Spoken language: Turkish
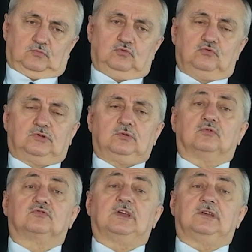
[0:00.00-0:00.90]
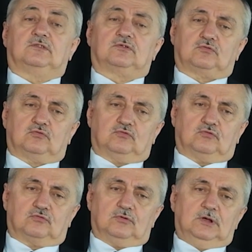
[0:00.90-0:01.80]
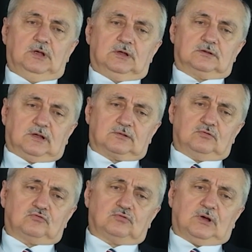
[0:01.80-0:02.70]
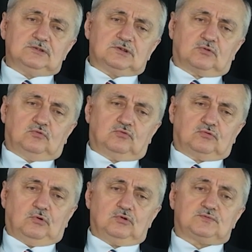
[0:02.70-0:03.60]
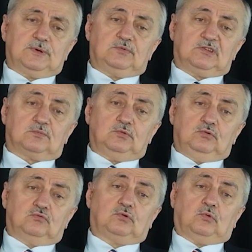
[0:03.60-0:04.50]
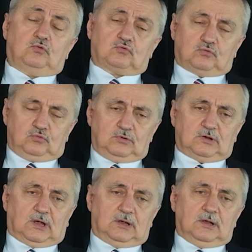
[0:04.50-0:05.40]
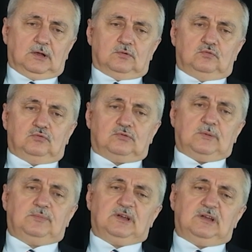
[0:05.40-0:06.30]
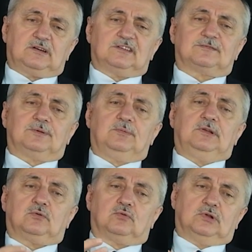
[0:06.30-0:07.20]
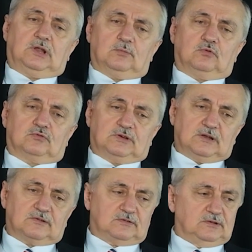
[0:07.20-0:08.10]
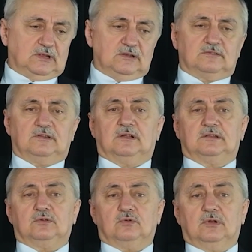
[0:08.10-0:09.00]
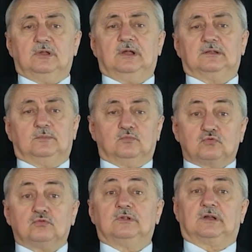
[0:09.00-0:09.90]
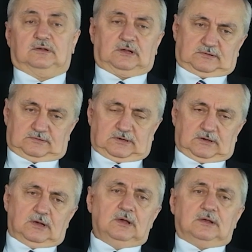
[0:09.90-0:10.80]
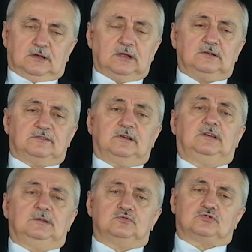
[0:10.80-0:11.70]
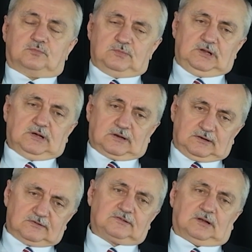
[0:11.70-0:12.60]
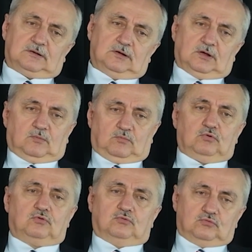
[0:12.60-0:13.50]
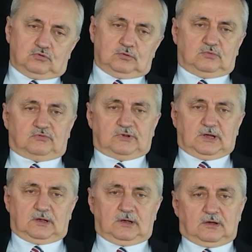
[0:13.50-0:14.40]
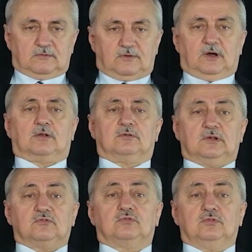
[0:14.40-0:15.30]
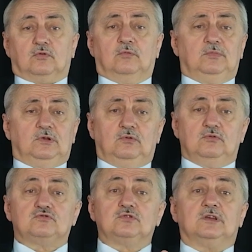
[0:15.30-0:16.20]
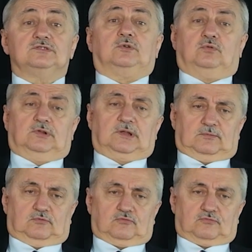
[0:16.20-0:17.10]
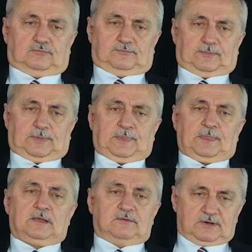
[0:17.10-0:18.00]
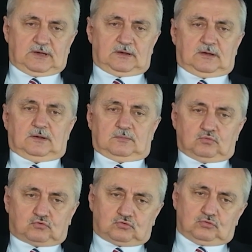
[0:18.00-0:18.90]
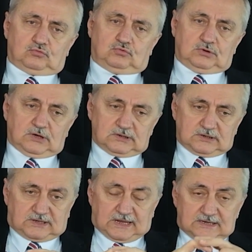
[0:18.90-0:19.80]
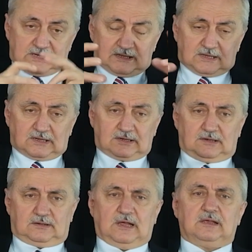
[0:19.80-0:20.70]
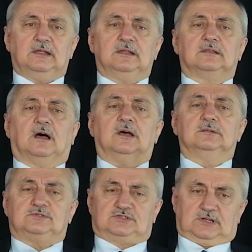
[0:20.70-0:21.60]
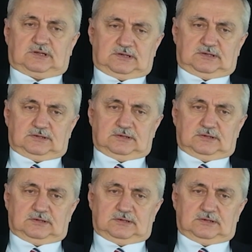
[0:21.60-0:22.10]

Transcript: Yüzde 97'si tuzlu su. Tatlı su ancak yüzde üç ve biz bu yüzde üç suyun da yüzde birlik kısmını bile kullanamıyoruz. Gerisi denizlerde, göllerde, buzulların altında. Yani 8,5 milyar insan bugün günümüzde var olan suyun 10 binde 3'ünü ancak kullanabiliyor. Ve bu su dünyada dengeli de değil, dengeli dağılmış da değil.